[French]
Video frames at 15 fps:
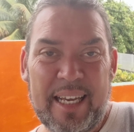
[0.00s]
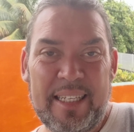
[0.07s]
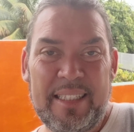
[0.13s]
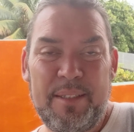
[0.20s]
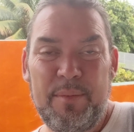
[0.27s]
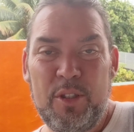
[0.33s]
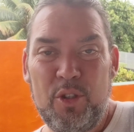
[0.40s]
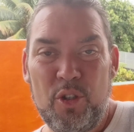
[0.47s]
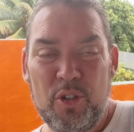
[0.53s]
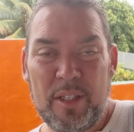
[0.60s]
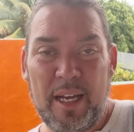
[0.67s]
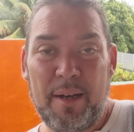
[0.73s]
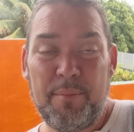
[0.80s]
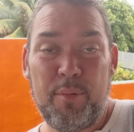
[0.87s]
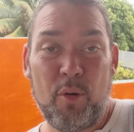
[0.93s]
à 10
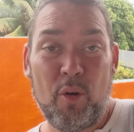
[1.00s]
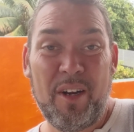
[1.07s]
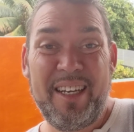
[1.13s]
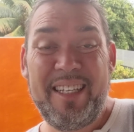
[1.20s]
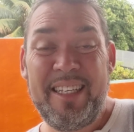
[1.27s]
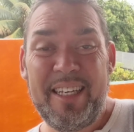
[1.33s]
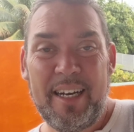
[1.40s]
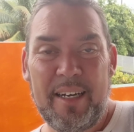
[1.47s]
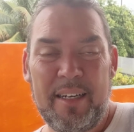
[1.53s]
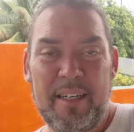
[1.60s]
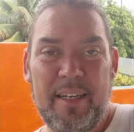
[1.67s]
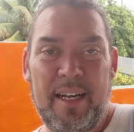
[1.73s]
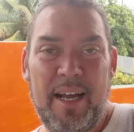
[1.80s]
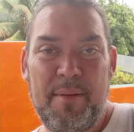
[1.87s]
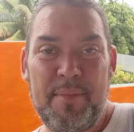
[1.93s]
minutes pour lire
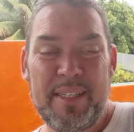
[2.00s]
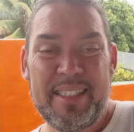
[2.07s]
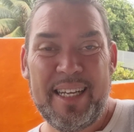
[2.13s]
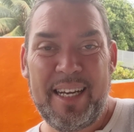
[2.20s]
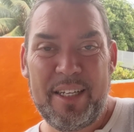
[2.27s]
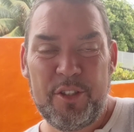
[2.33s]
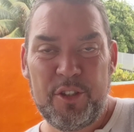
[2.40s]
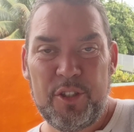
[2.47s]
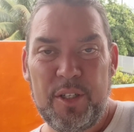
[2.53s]
un message,